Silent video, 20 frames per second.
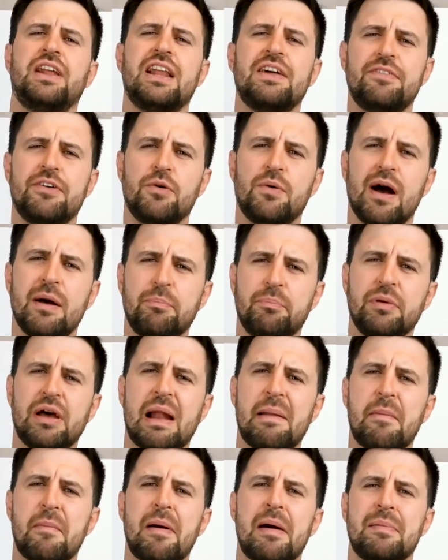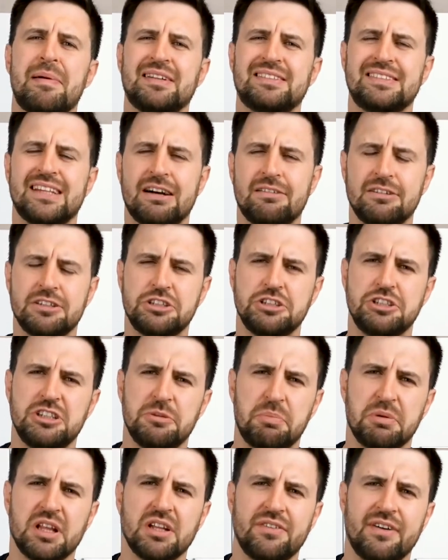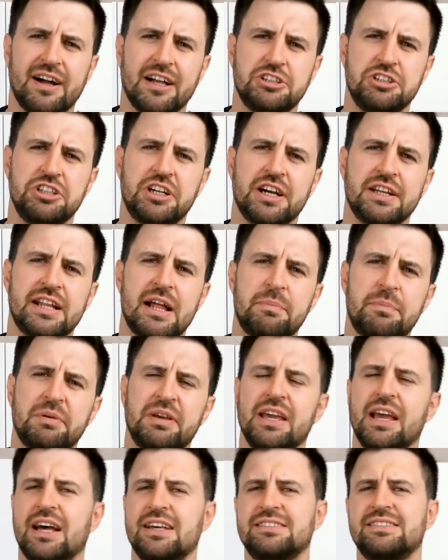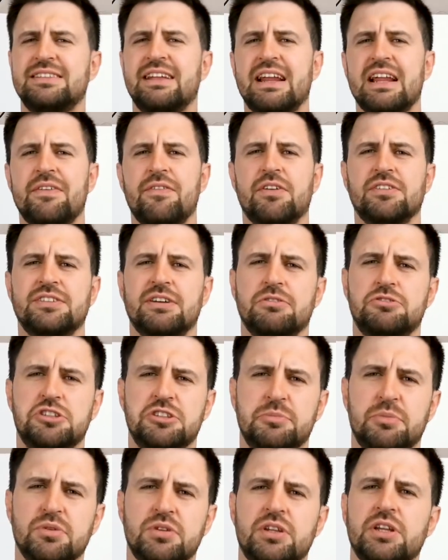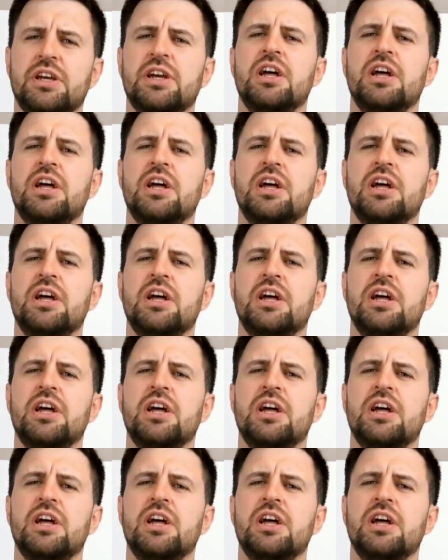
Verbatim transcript: lewe łapy albo mama całe życie podawała Ci kanapki, a starej wiązał Ci buty,